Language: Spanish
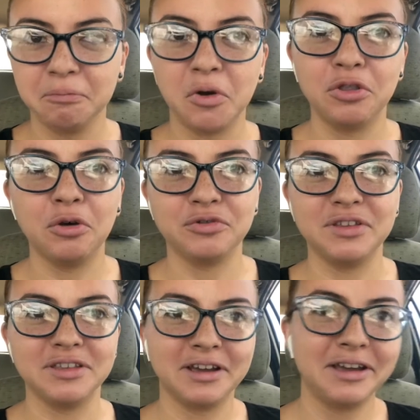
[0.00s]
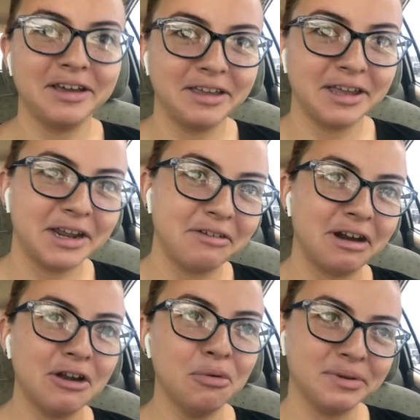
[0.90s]
Cuando sienta que quiera grabar
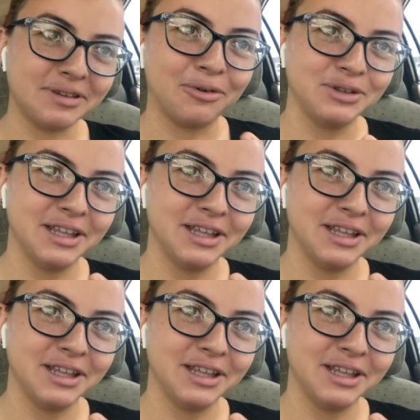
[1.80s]
algo, pues saco el